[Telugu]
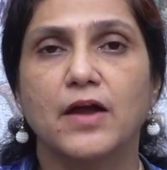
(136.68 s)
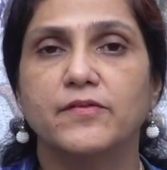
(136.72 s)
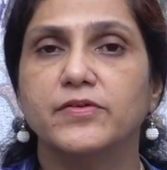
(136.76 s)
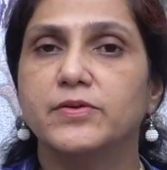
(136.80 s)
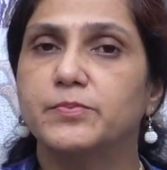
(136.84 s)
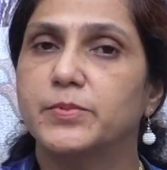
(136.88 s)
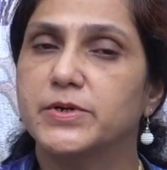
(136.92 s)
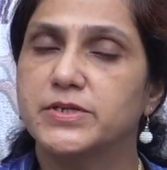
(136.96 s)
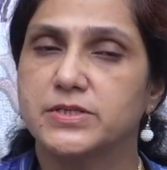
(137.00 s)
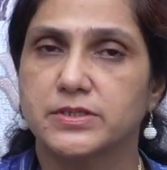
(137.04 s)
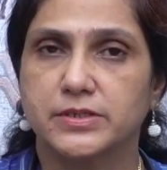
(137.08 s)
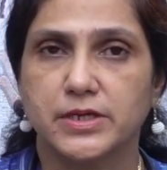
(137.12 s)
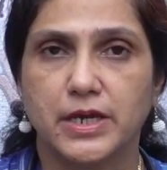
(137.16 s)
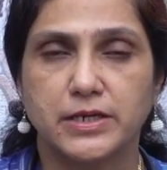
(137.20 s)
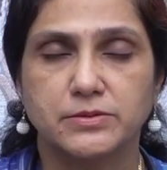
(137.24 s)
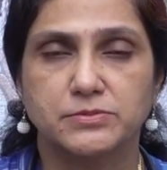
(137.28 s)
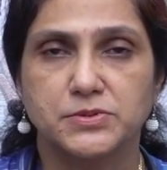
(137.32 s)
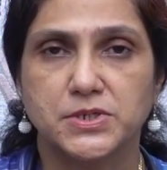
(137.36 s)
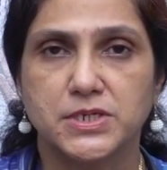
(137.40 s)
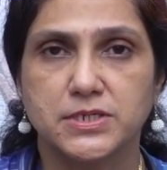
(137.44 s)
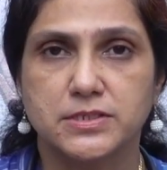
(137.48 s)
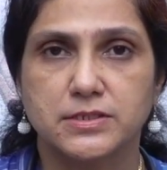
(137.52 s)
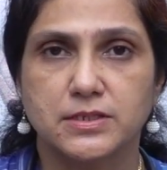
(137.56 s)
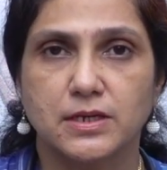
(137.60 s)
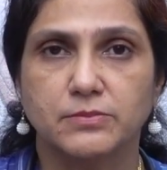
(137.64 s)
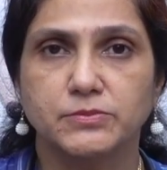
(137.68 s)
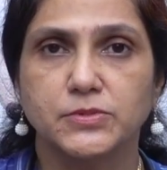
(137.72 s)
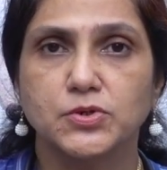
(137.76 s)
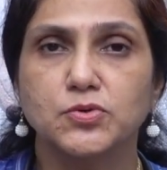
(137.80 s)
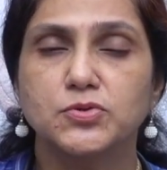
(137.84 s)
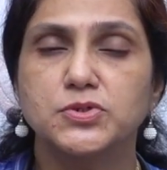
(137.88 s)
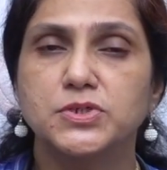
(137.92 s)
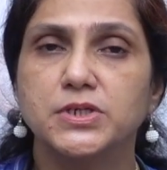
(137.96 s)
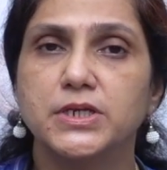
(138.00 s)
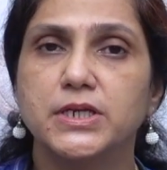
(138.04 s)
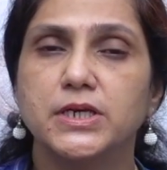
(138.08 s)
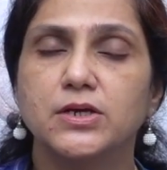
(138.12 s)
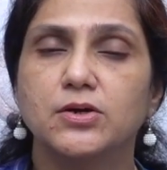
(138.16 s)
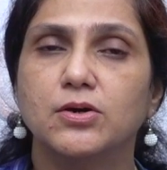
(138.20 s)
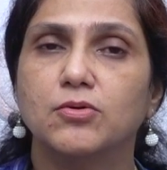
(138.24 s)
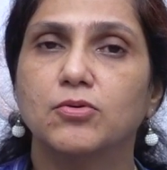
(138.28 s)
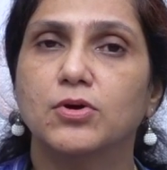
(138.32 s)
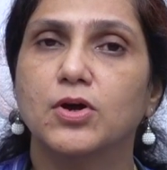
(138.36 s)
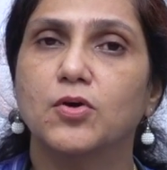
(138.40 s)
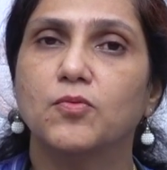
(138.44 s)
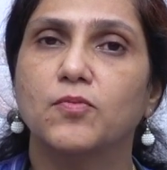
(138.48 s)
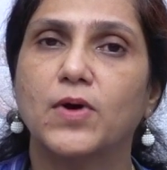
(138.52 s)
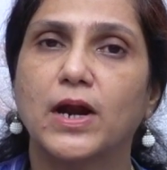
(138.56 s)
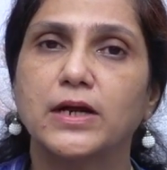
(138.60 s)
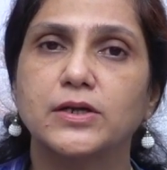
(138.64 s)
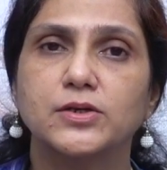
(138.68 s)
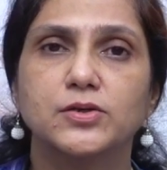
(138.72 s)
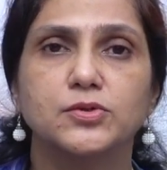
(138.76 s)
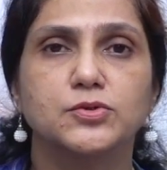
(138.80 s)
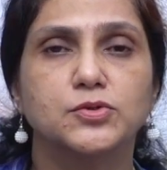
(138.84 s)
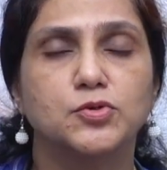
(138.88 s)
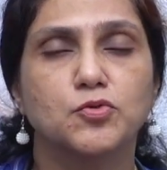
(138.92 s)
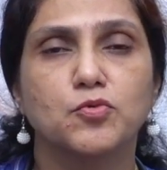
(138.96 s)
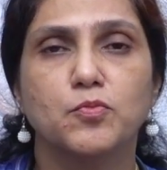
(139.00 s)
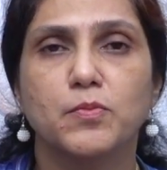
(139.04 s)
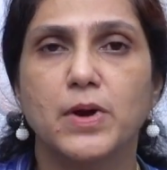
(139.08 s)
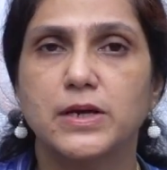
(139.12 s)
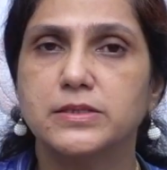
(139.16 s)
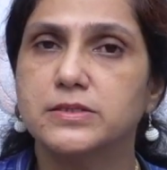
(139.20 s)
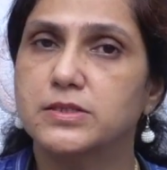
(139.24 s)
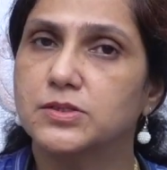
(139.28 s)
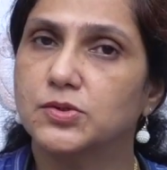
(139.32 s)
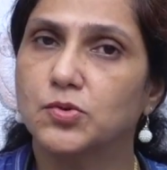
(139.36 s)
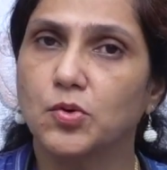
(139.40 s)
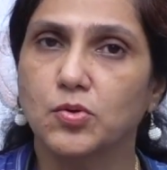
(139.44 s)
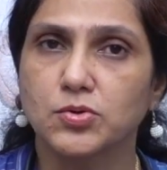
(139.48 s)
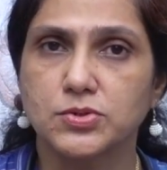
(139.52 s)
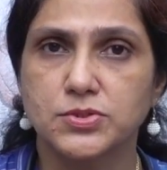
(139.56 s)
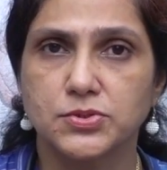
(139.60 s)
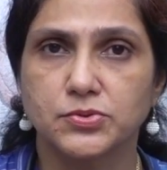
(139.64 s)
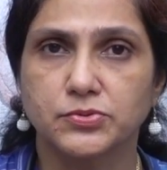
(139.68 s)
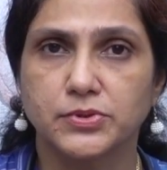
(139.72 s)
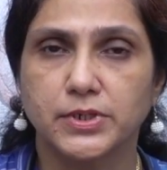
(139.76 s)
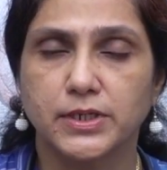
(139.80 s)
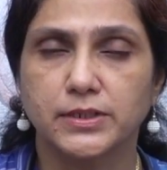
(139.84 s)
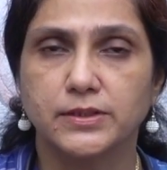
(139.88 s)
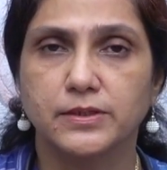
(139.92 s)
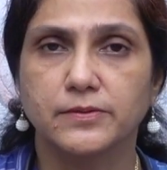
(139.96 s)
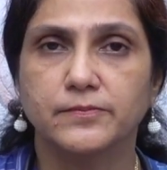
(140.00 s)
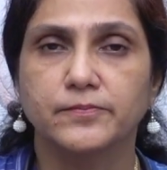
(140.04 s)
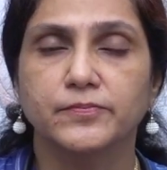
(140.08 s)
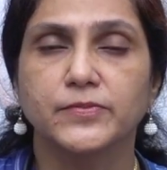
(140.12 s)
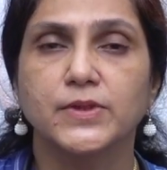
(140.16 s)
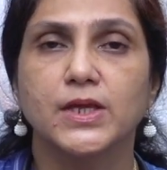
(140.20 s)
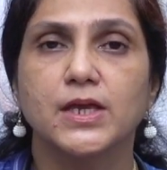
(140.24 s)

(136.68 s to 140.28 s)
అవి ప్రిస్క్రైబ్ చేస్తాం యూజువలీ ఒక వన్ టు టూ మంత్స్ కోర్స్ ఉంటుంది